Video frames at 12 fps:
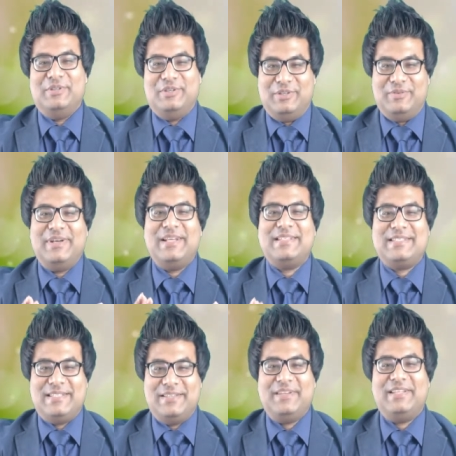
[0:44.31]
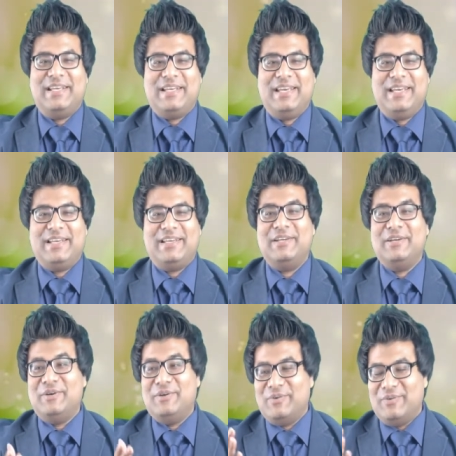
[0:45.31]
তোমার এই সিভি দেখে
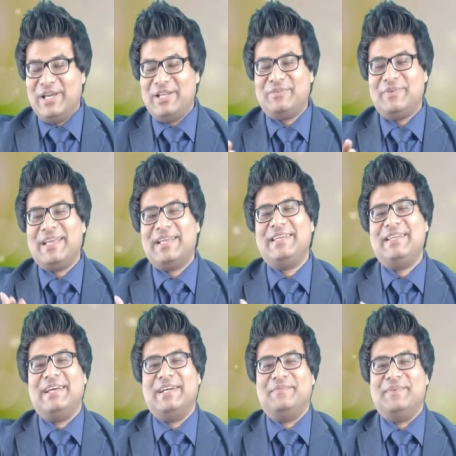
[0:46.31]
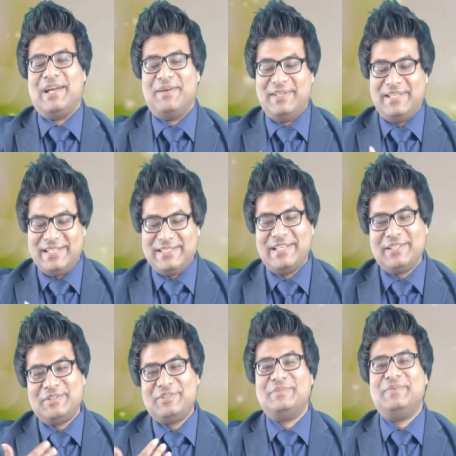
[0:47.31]
ওরা তোমাকে কি ডাকবে আমি
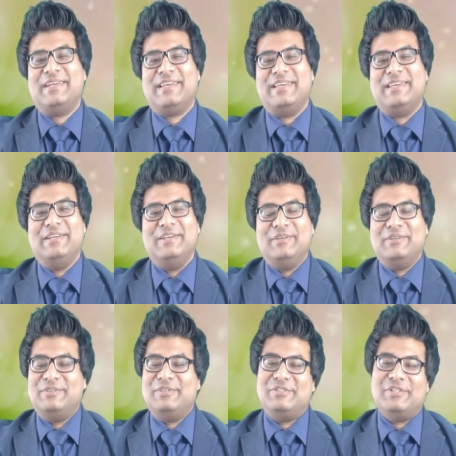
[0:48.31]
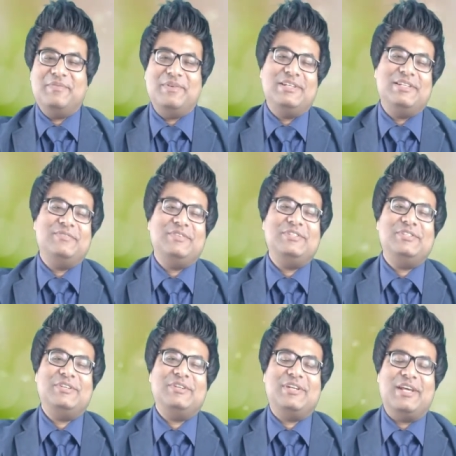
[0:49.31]
নিজেই তো তোমাকে কোনো জব ইন্টারভিউর
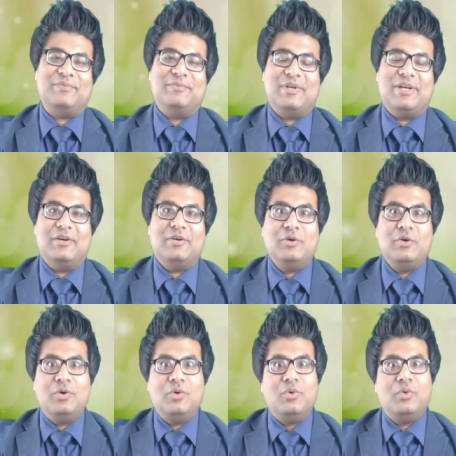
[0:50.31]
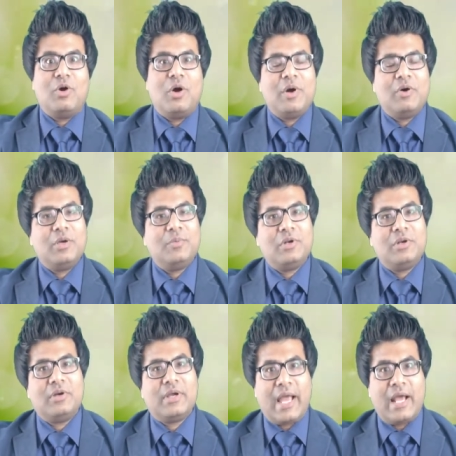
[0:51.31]
জন্য ডাকবো না ও অবাক হয়ে
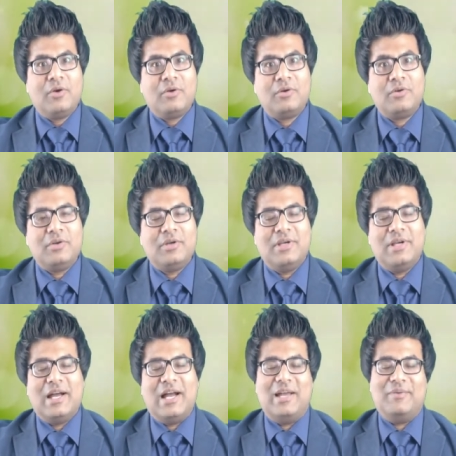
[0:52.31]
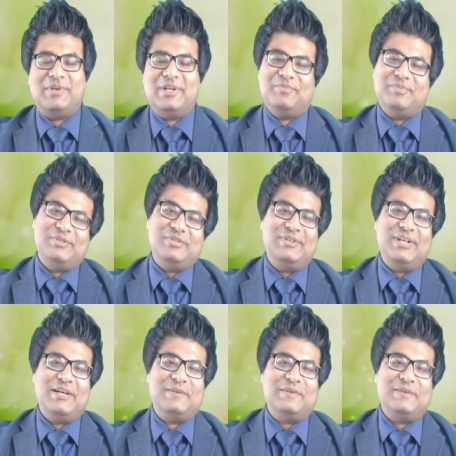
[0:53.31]
বললো কেন আমি বললাম বন্ধুরা